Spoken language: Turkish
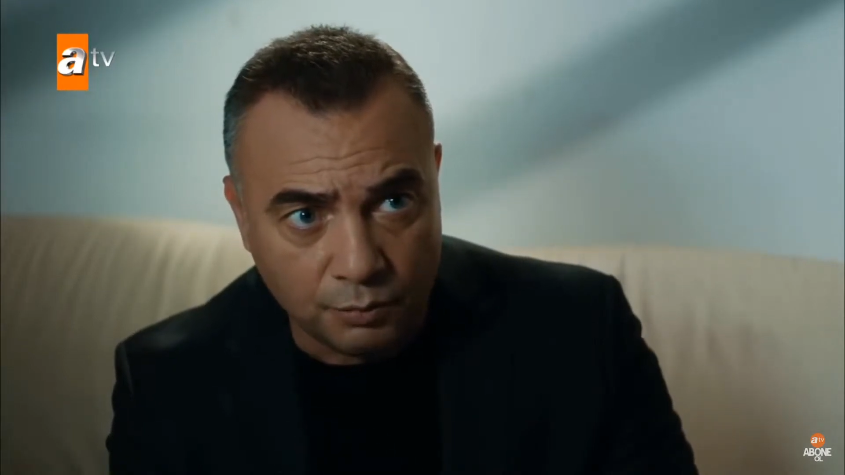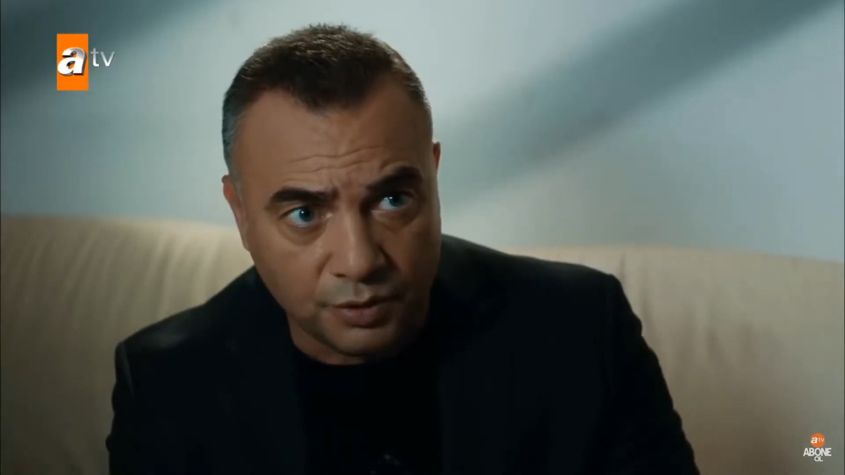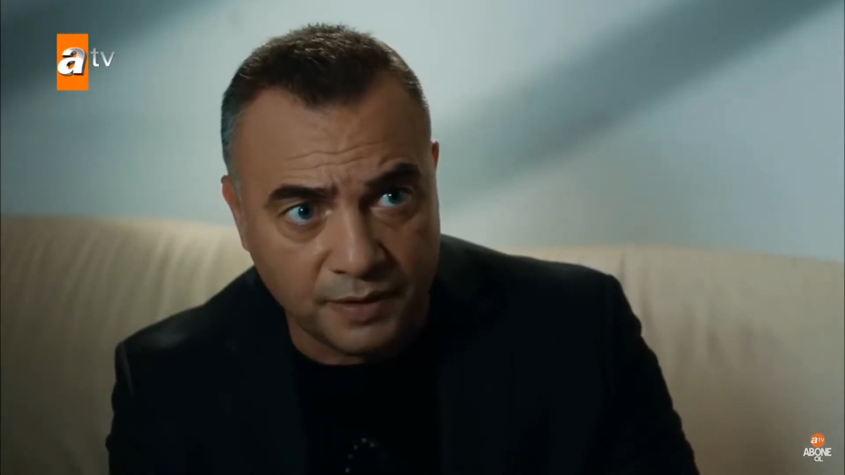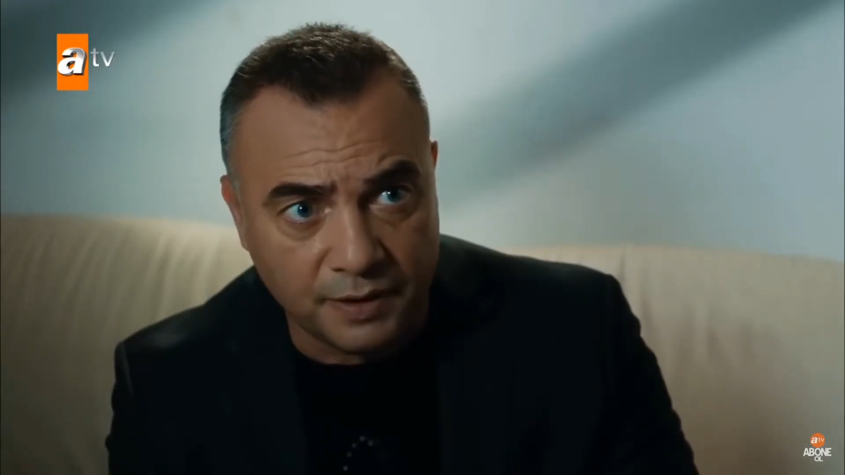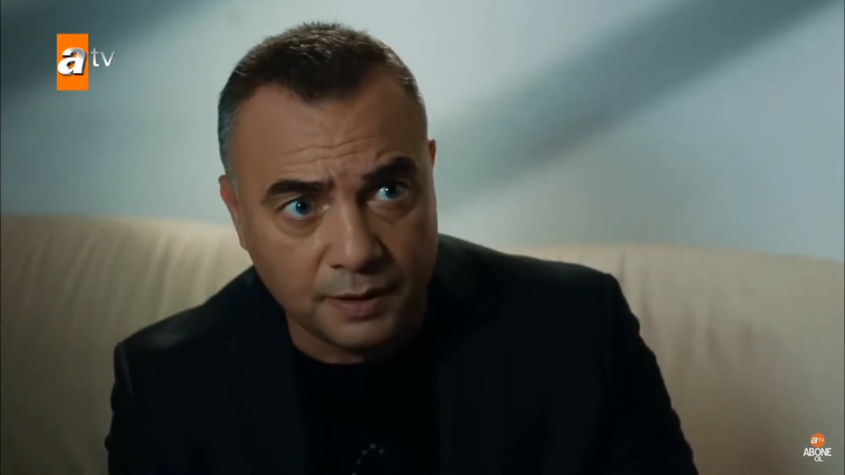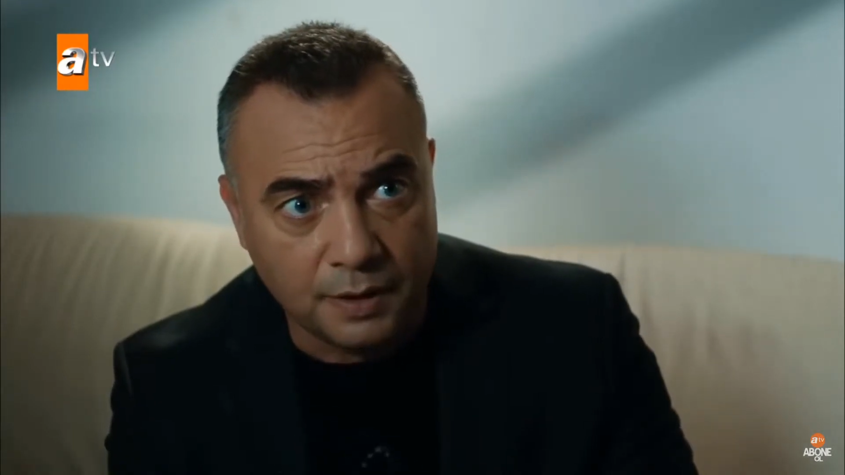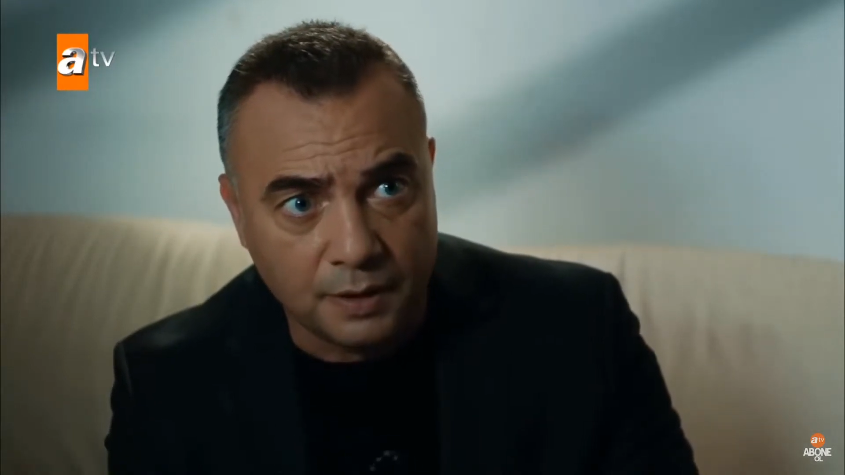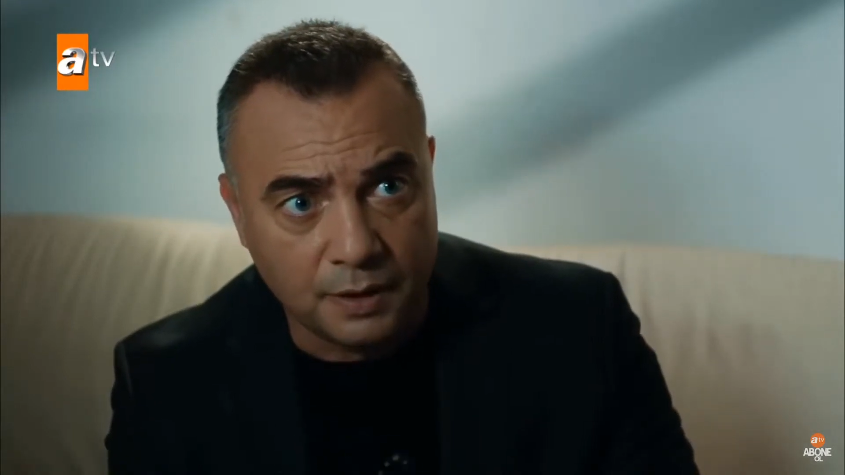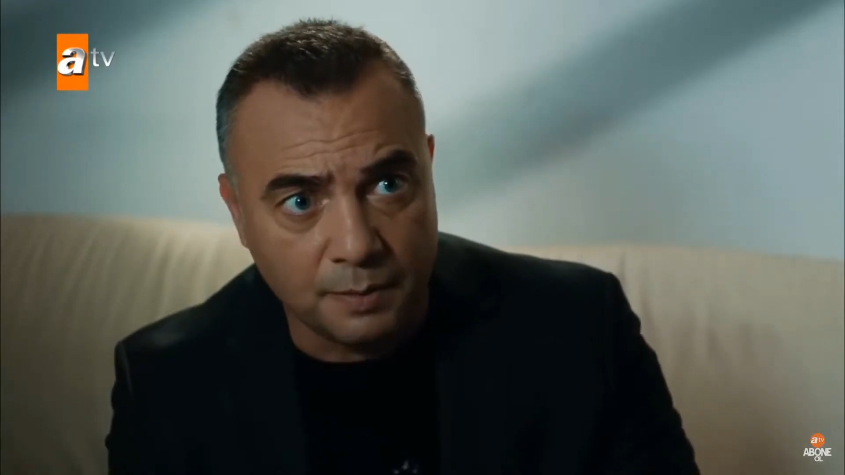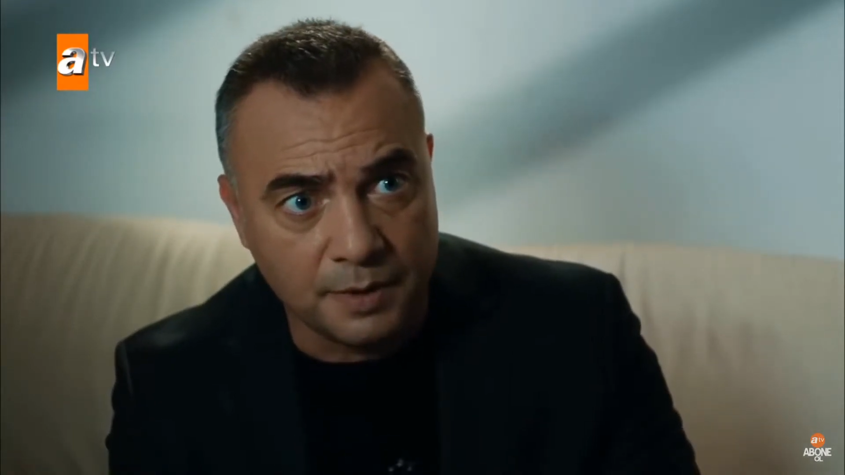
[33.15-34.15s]
Bu sefer
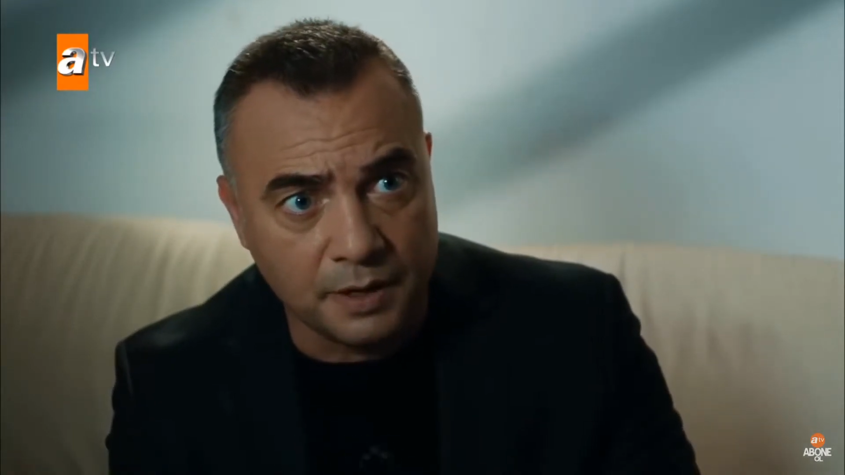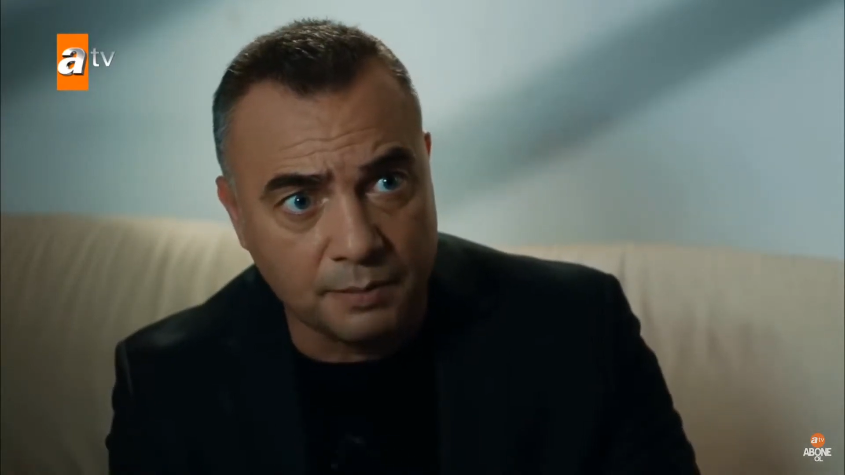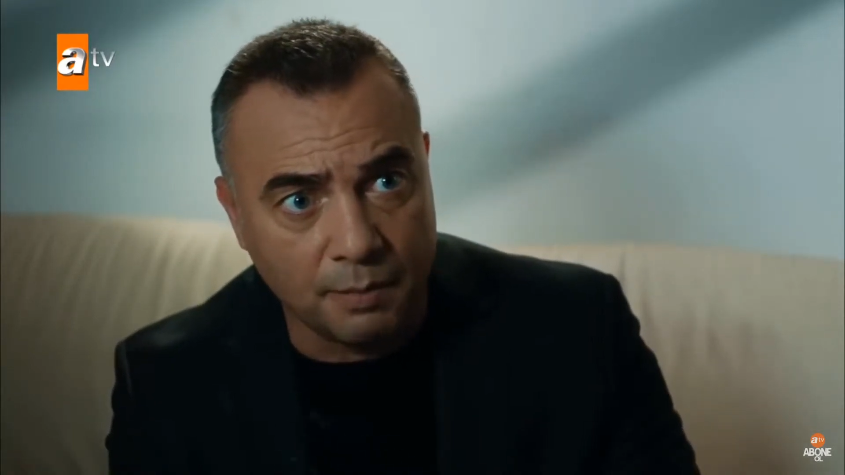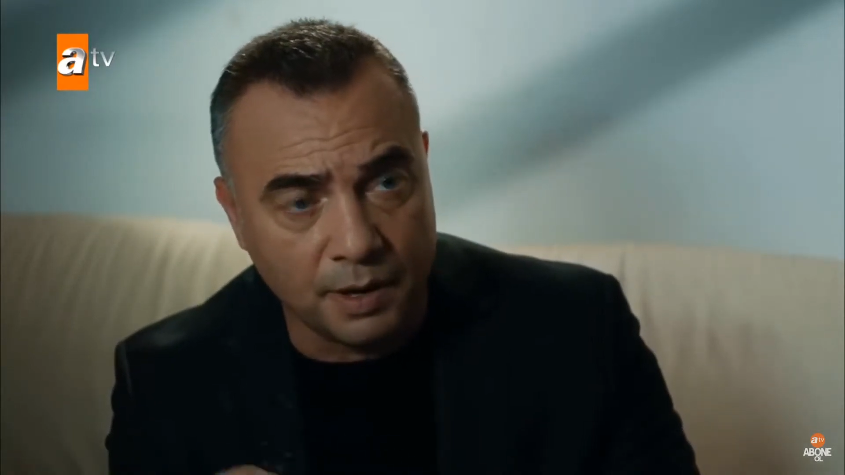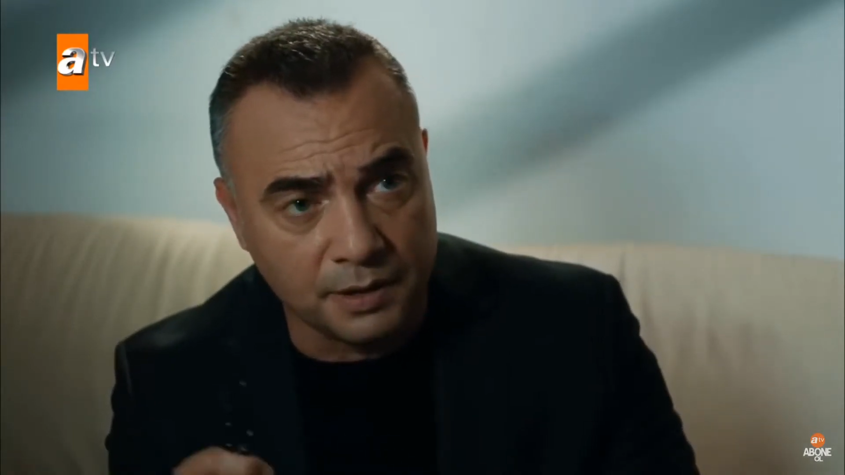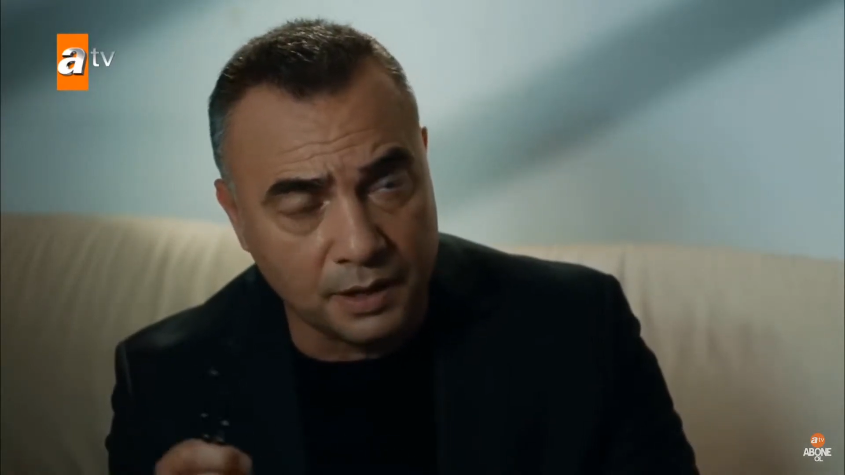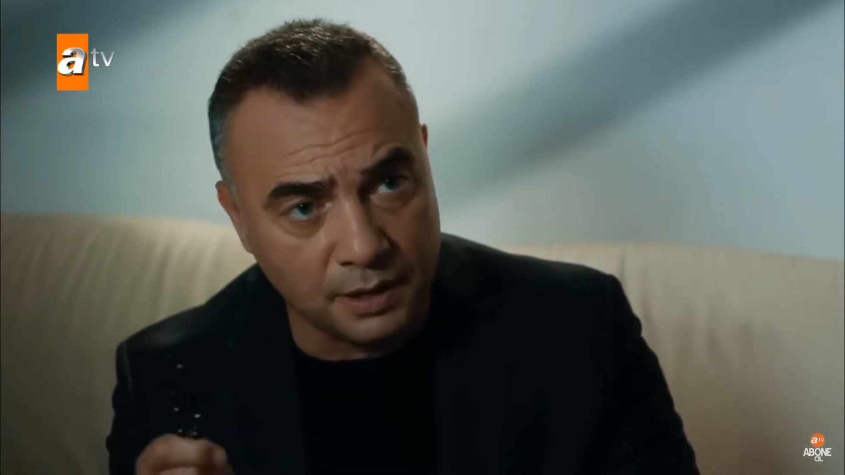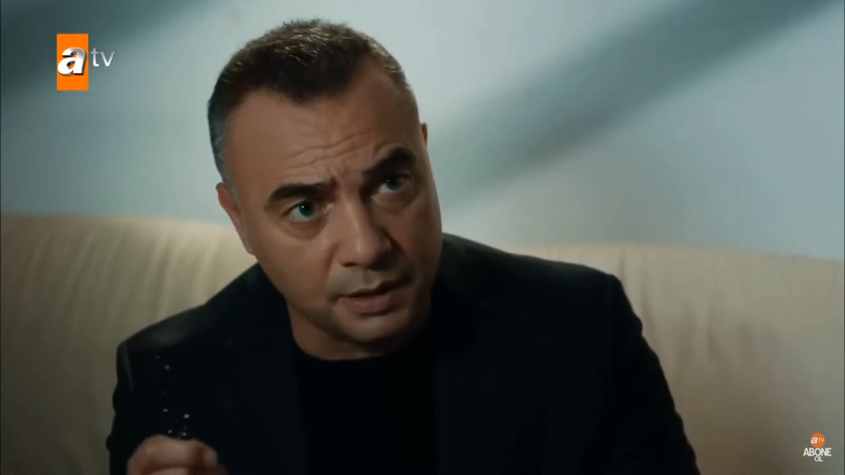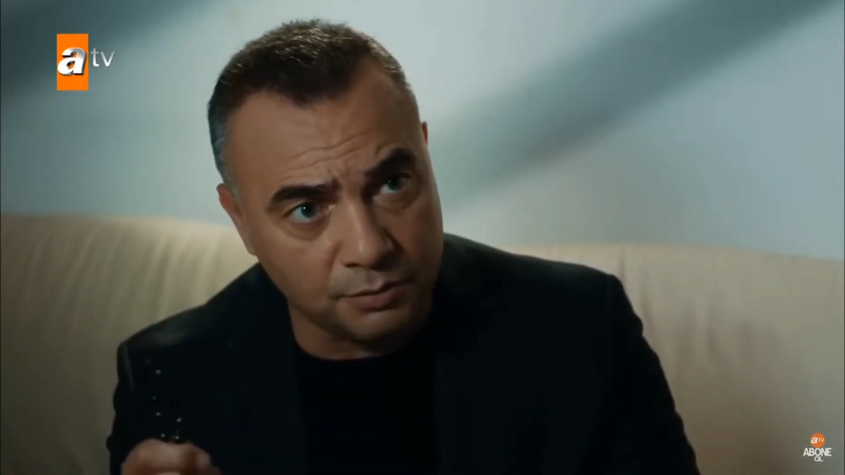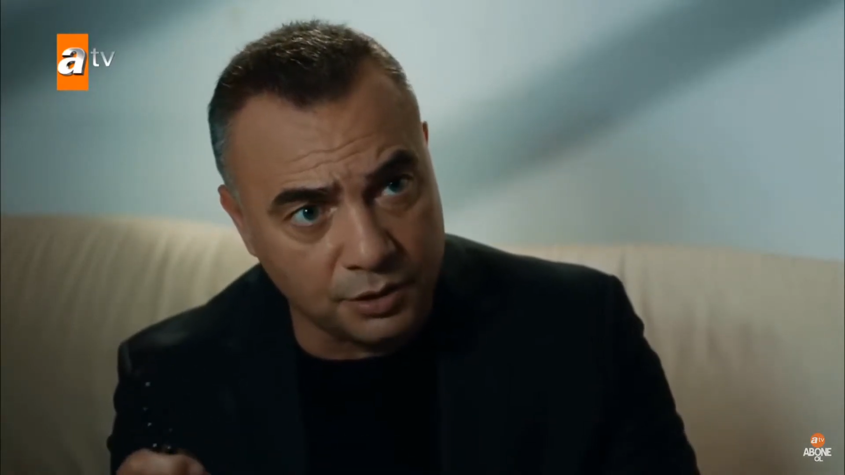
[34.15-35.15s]
rahmetli babanla
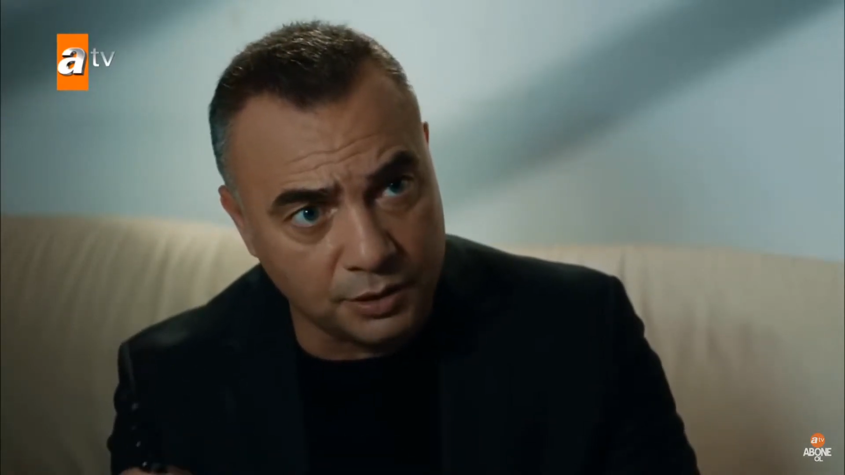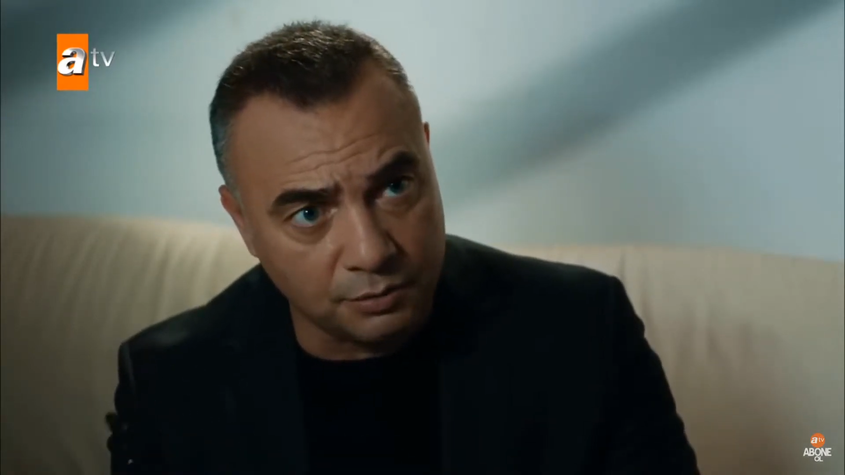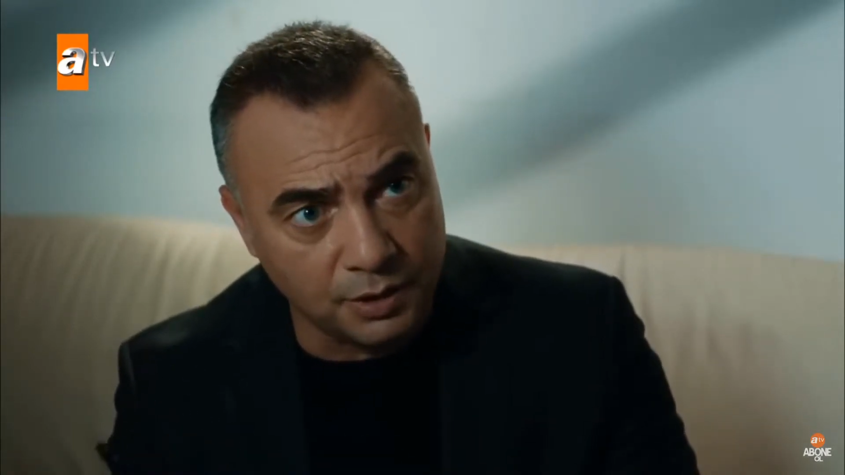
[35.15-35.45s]
ilgili bir şey